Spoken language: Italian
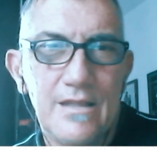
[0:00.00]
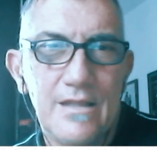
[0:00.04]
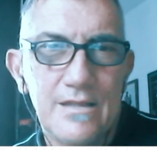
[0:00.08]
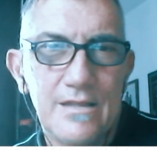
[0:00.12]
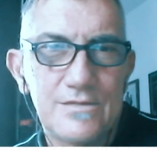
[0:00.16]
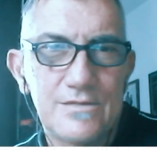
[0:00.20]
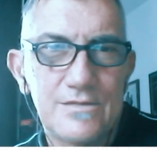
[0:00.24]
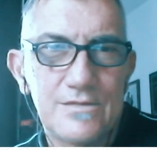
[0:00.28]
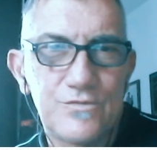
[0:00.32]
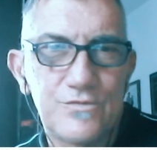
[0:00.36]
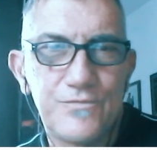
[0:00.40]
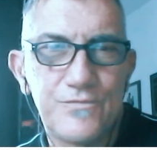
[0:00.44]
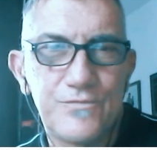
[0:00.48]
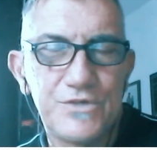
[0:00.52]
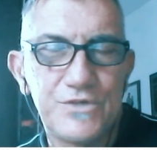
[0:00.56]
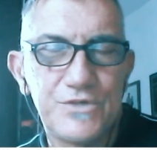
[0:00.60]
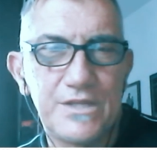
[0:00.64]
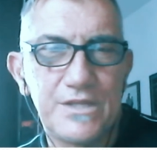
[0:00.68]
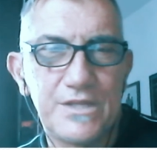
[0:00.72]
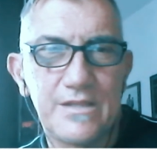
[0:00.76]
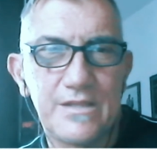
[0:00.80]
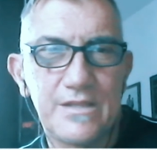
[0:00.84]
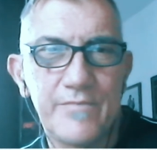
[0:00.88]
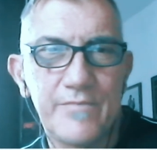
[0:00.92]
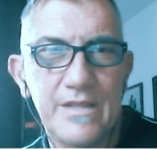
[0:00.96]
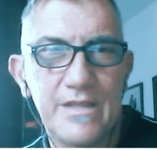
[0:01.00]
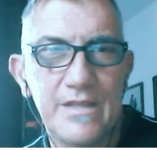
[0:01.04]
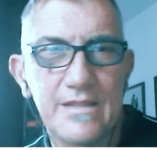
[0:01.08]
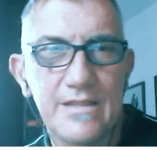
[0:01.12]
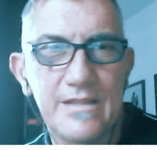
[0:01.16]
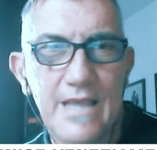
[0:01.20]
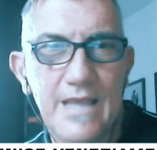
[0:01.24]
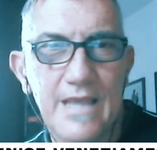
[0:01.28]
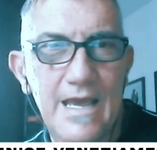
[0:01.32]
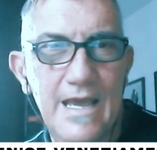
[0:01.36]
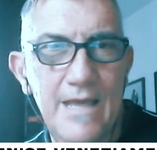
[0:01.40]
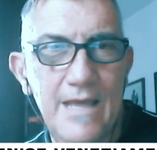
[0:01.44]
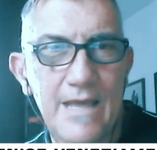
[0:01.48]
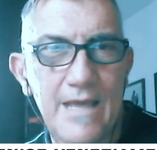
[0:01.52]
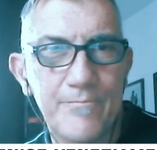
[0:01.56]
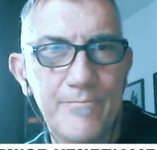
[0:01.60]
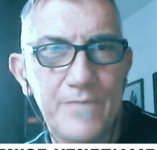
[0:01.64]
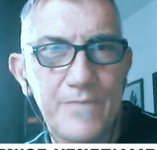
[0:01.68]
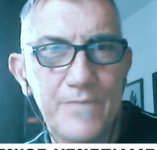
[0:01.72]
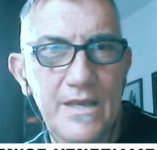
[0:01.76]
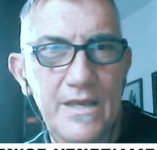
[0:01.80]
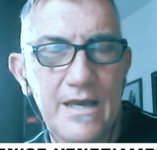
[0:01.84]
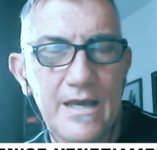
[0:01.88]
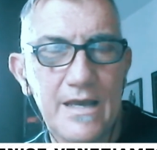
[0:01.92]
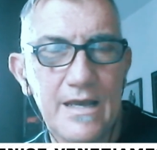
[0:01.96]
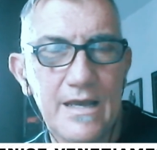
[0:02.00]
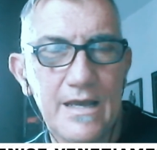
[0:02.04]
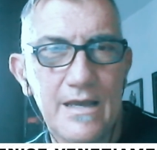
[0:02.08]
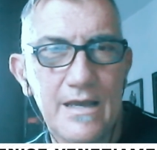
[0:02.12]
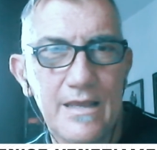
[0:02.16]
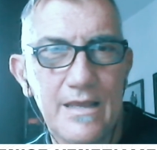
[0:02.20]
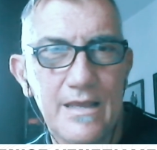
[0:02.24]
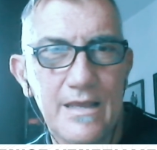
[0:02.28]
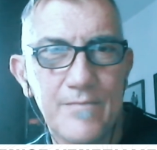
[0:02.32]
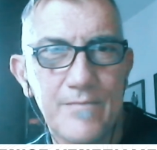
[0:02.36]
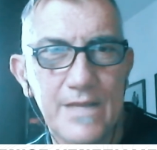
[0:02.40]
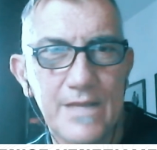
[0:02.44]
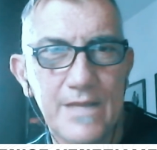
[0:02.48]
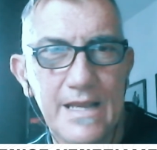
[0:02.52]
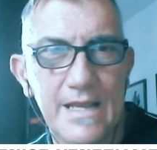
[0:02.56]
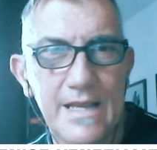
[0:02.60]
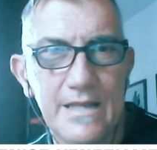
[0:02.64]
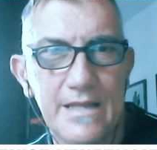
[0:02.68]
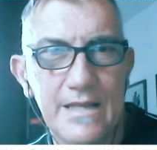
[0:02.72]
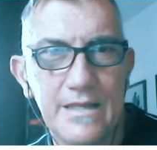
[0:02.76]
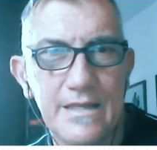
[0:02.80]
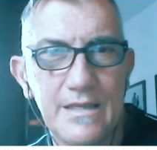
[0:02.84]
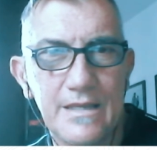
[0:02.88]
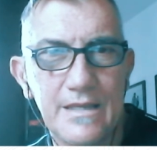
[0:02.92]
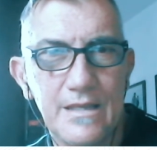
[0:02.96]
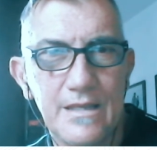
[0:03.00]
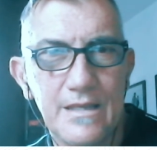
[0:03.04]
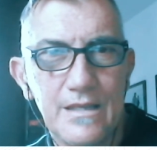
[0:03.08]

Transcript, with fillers: sufficientemente ampia e magari